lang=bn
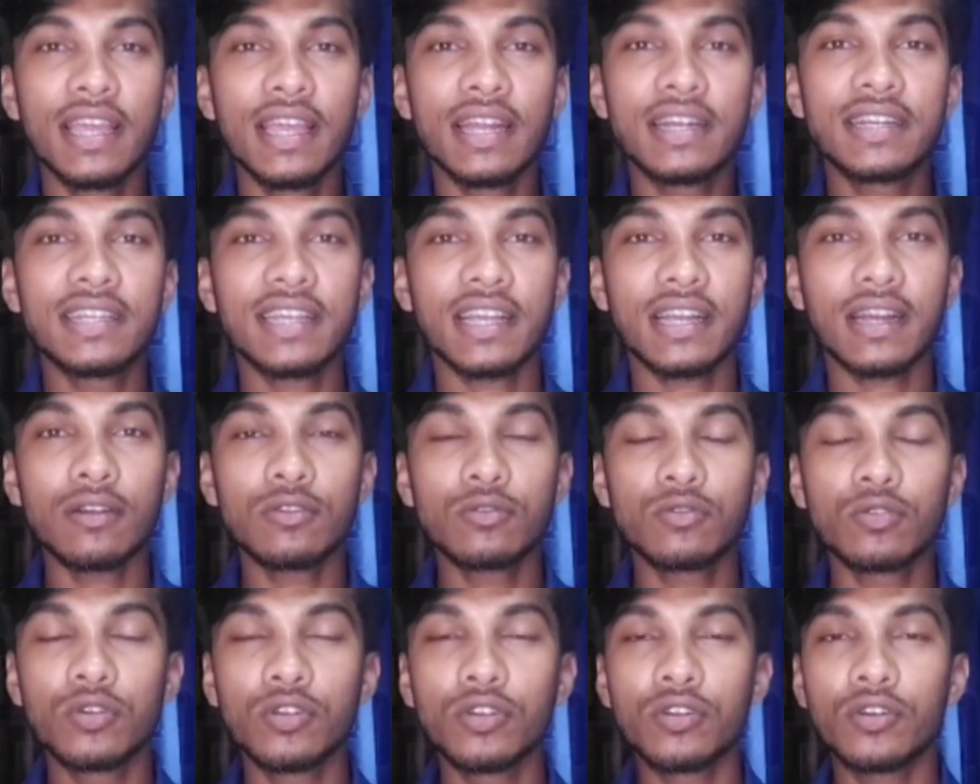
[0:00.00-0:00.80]
একটি অ্যাকাউন্ট
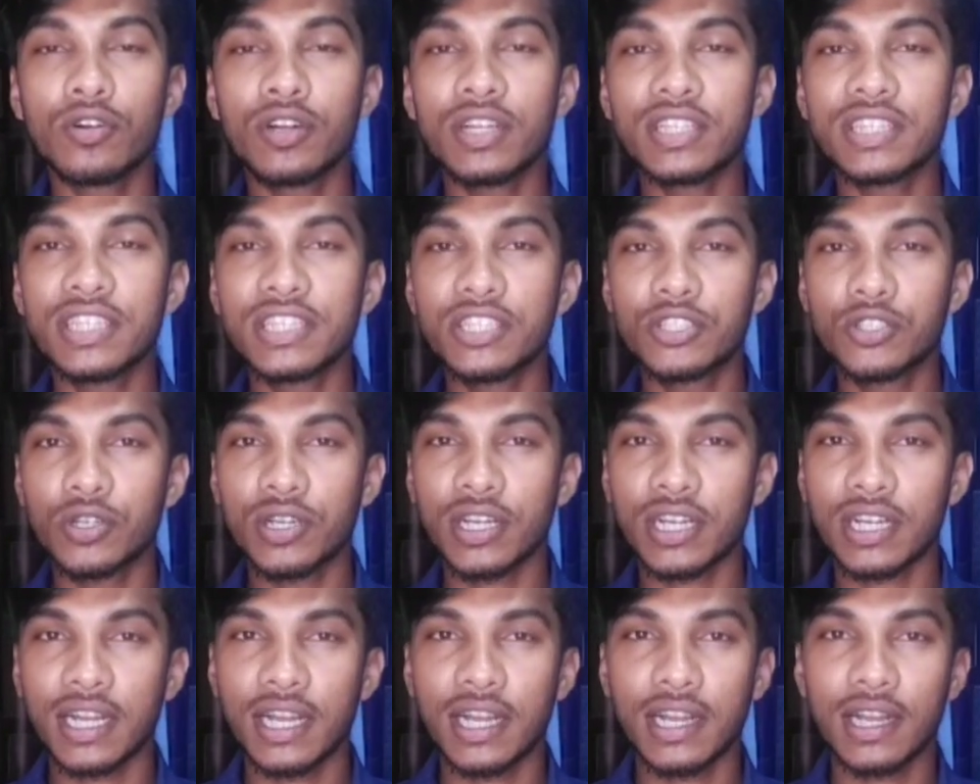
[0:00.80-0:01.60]
তৈরি করে তিনশো
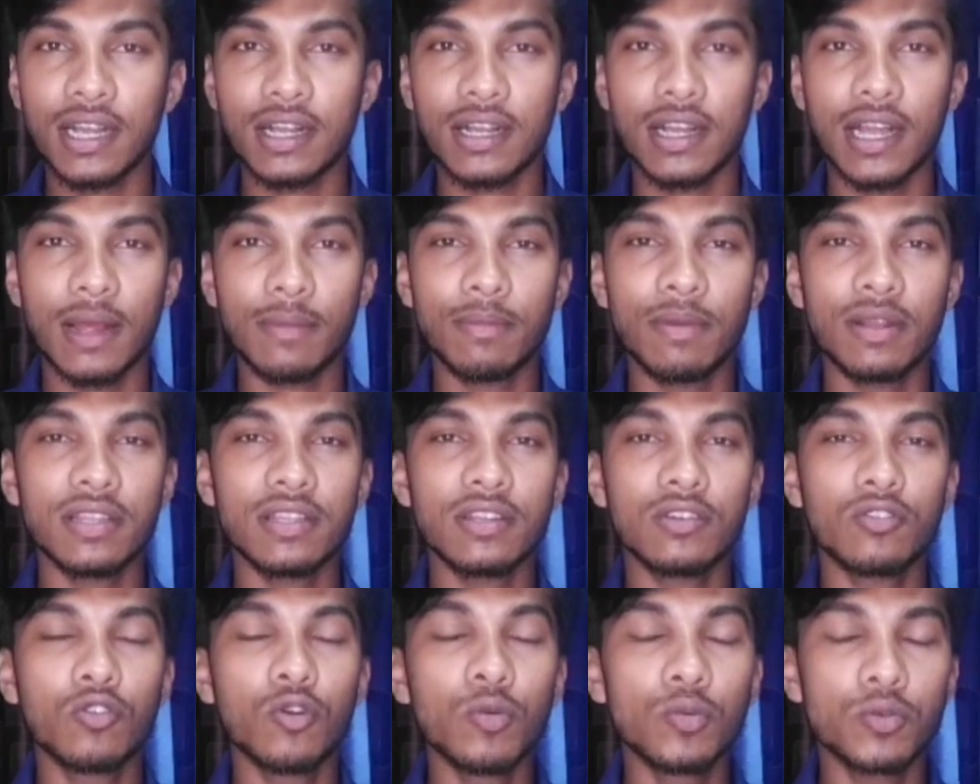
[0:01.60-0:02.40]
টাকা
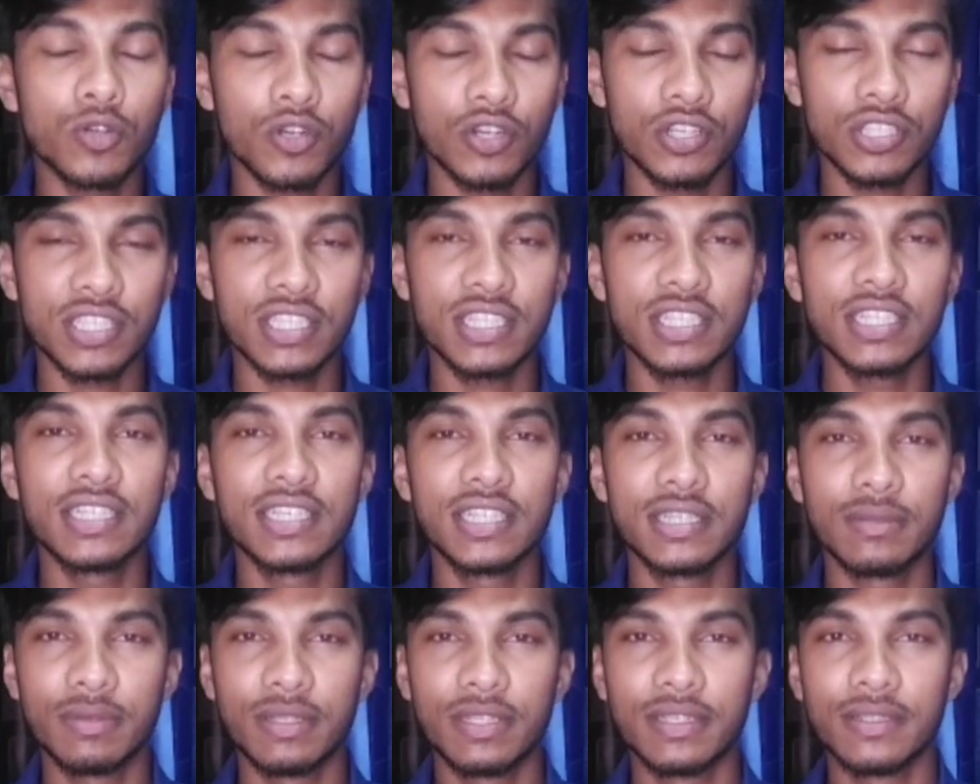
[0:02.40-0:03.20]
আপনাদের খুব সহজে নিয়ে
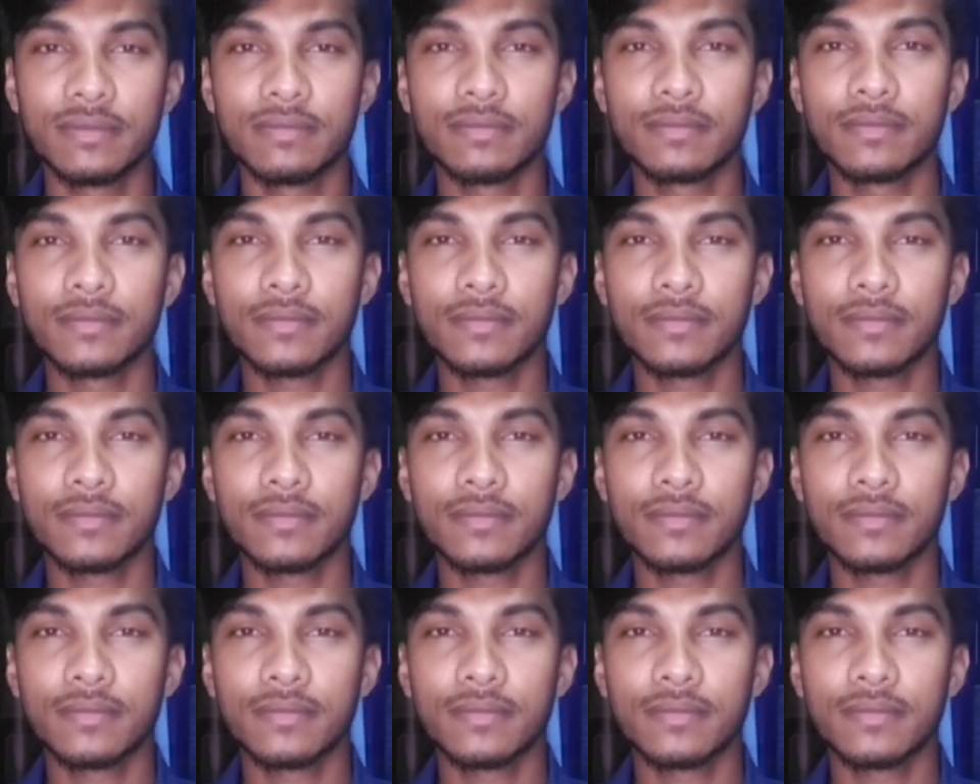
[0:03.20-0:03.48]
নেবেন